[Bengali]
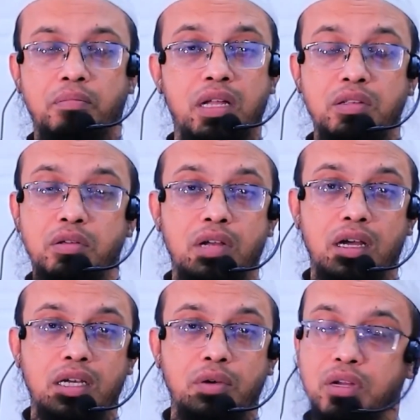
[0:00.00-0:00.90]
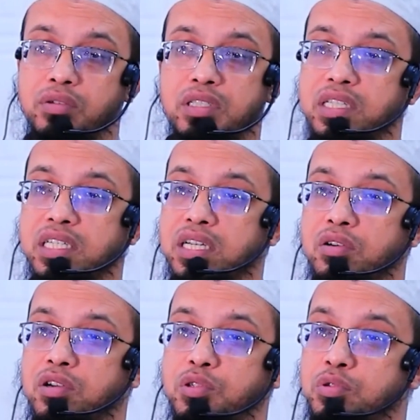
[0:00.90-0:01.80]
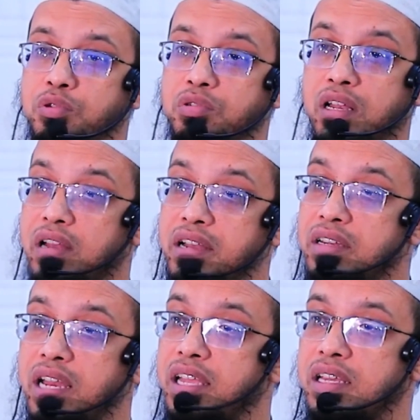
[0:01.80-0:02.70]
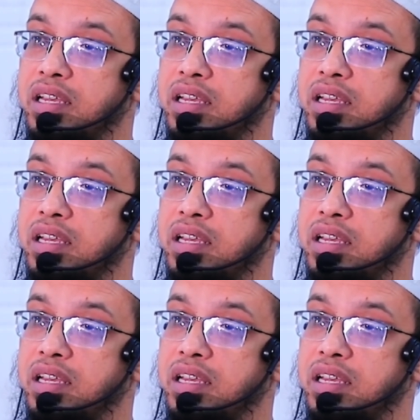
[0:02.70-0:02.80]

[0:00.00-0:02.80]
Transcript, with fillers: বাধ্য না কেউ কাউ জিজ্ঞাসা করার সুযোগ নেই রাইট নাই